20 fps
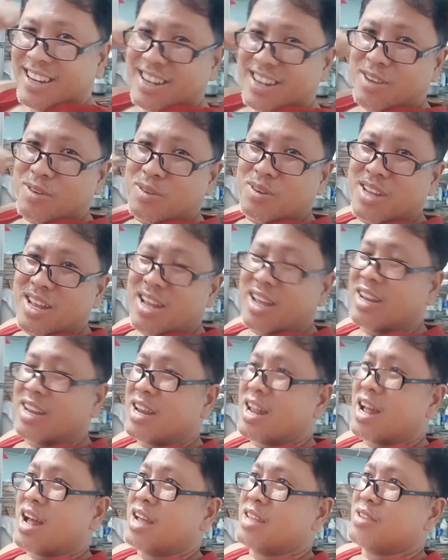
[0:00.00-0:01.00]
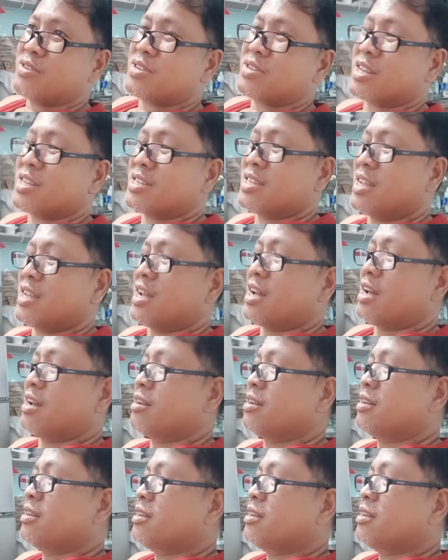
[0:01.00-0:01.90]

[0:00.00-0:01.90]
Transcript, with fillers: Hindi ko na inaayos eh, kasi nga